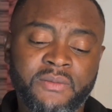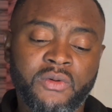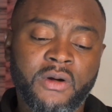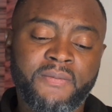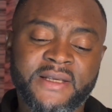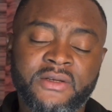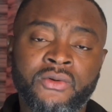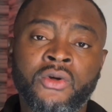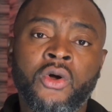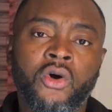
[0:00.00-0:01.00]
simplement parce
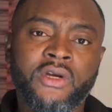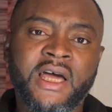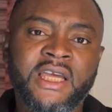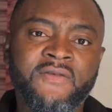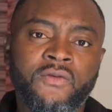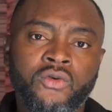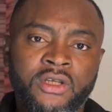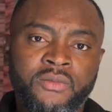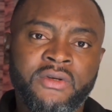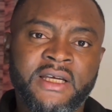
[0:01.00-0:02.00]
qu'on arrive au
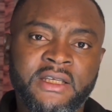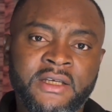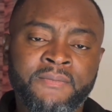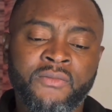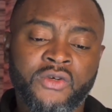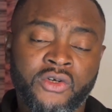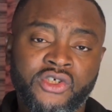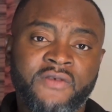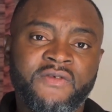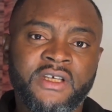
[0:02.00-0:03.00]
début d'année, en
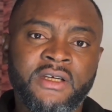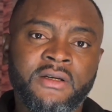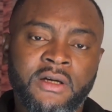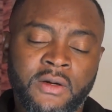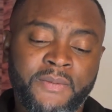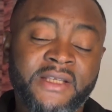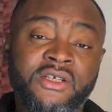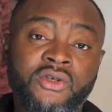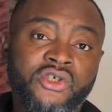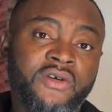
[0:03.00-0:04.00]
janvier, en
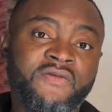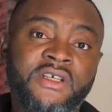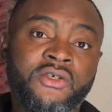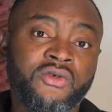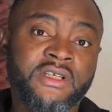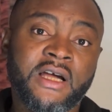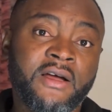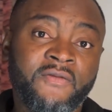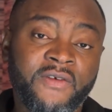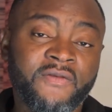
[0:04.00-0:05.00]
partie de janvier
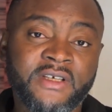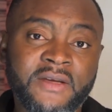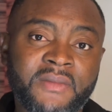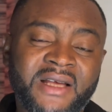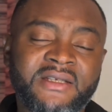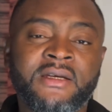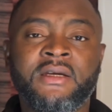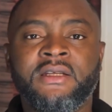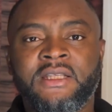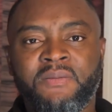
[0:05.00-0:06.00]
jusqu'à février, mars,
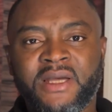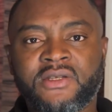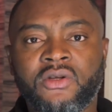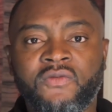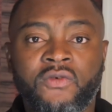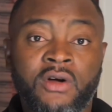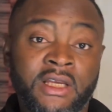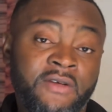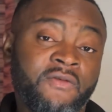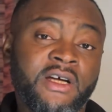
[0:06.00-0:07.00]
des personnes vont
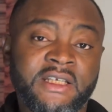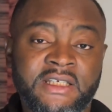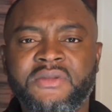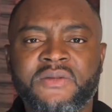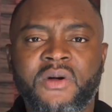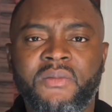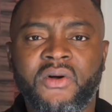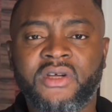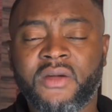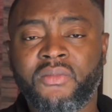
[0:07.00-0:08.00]
aller voir l'établissement
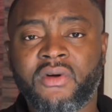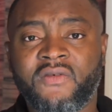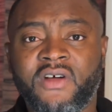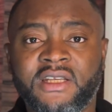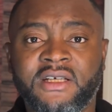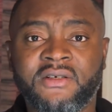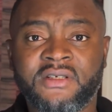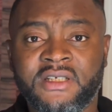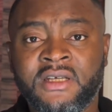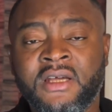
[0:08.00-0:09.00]
bancaire pour avoir des
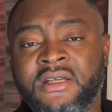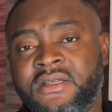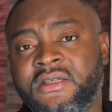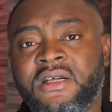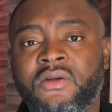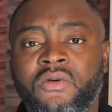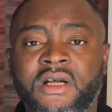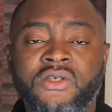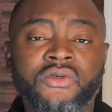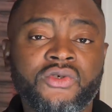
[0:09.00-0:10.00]
crédits. Ce sera
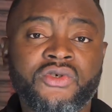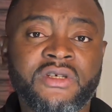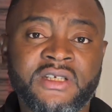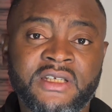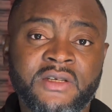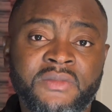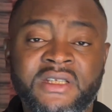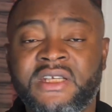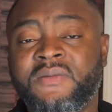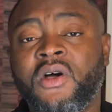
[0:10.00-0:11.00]
l'occasion d'utiliser ces
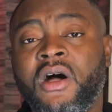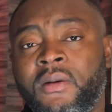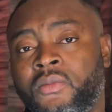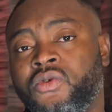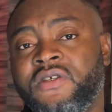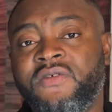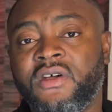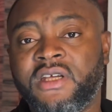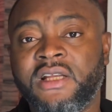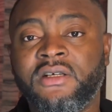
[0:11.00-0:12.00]
business plans en
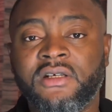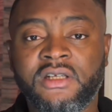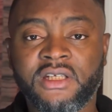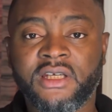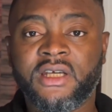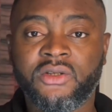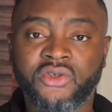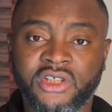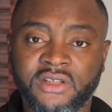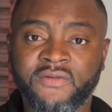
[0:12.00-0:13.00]
modifiant quelques lignes et quelques
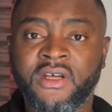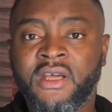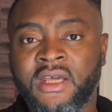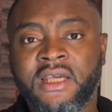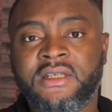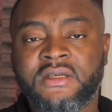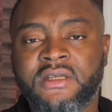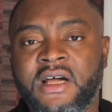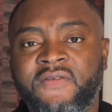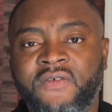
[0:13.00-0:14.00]
chiffres et ce
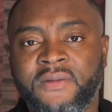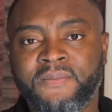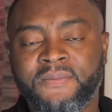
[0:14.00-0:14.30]
sera fait.